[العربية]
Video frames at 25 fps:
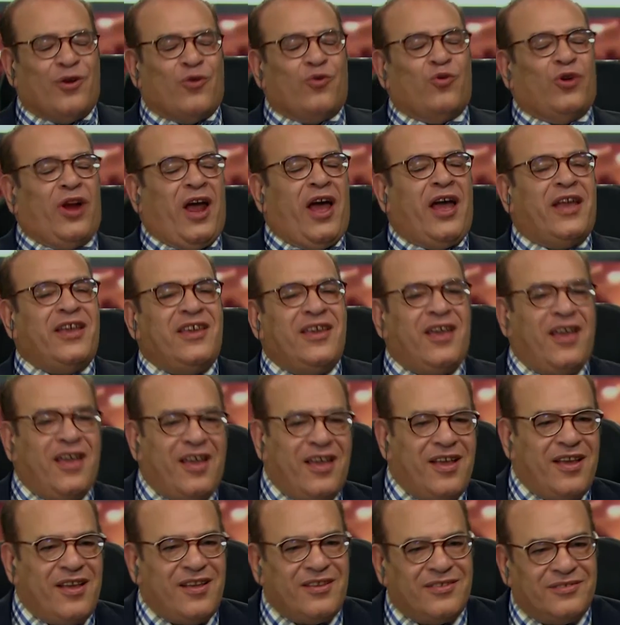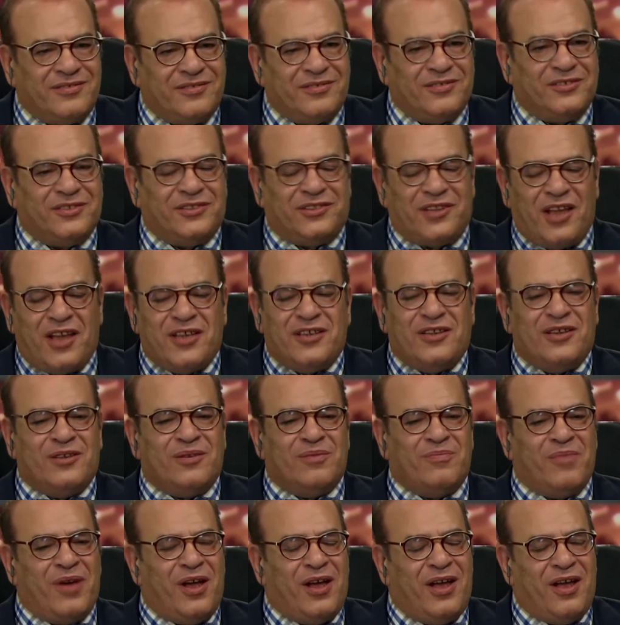والحقيقه زي
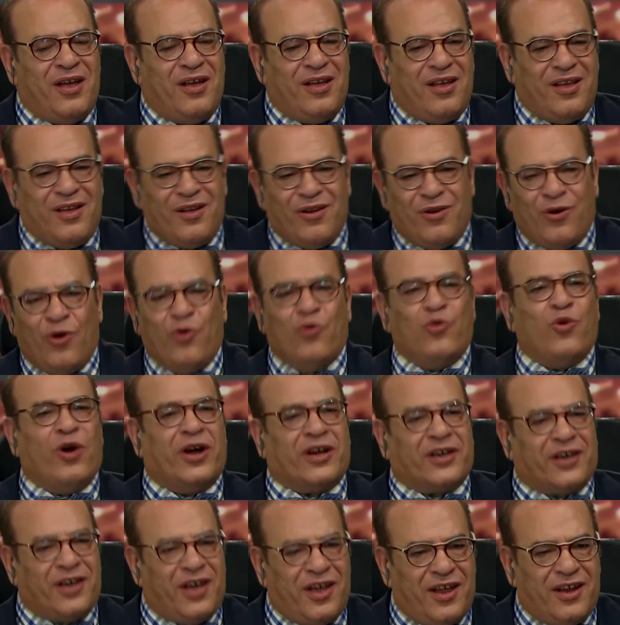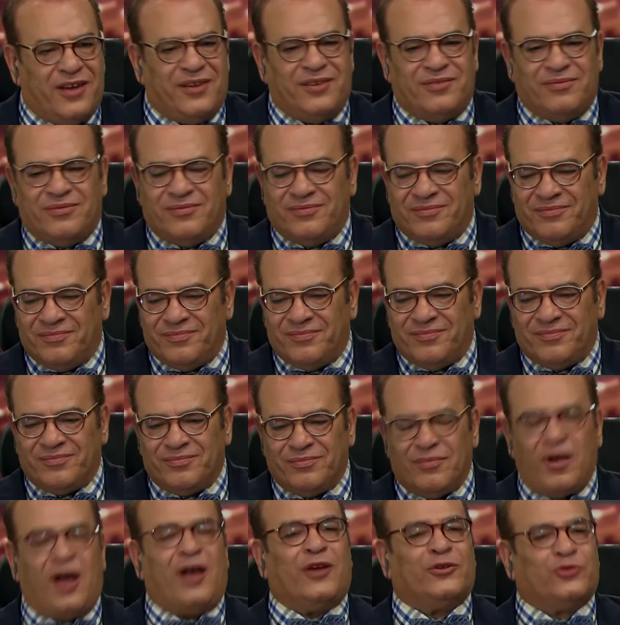ما هو كان
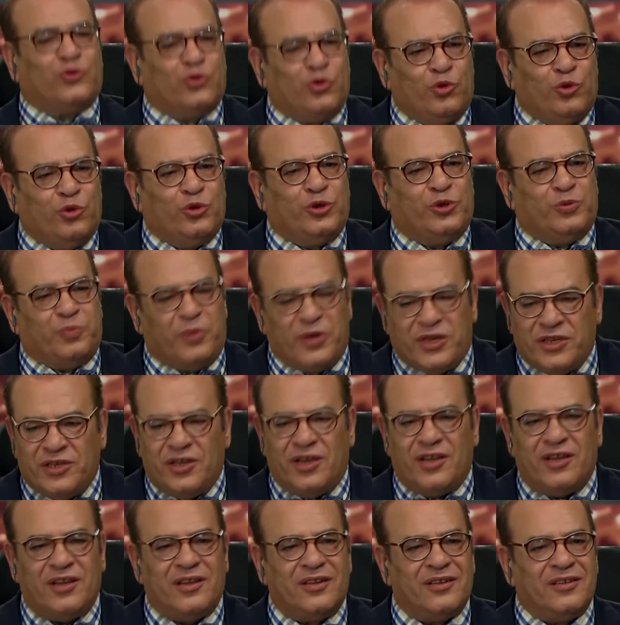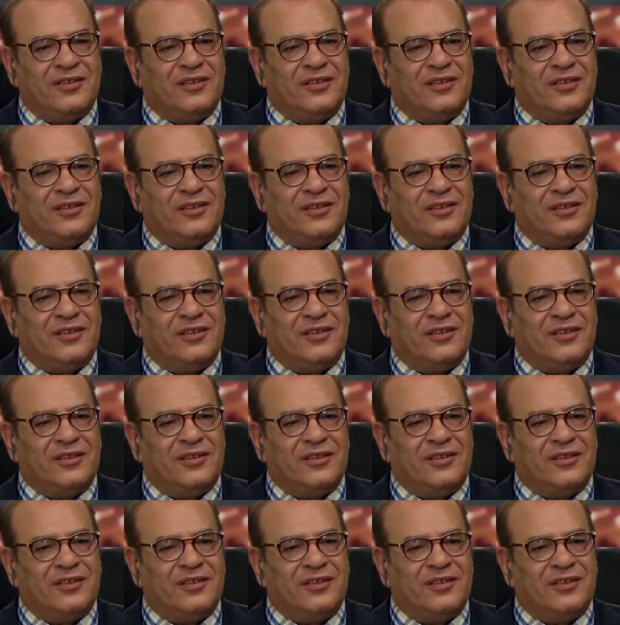محظوظ بيا